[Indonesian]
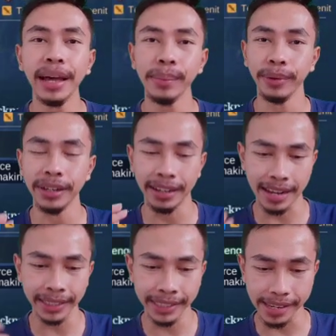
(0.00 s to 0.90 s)
dalam mode
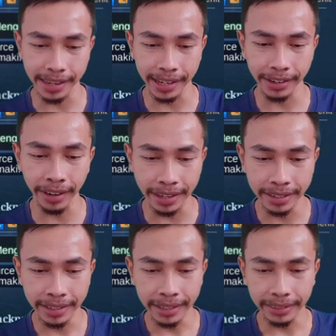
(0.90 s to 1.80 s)
klasik. Oke,
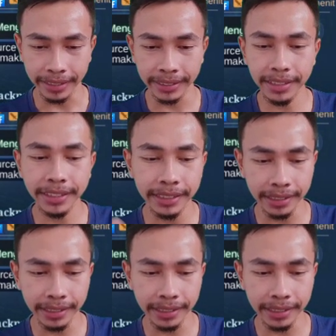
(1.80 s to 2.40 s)
nah jadi di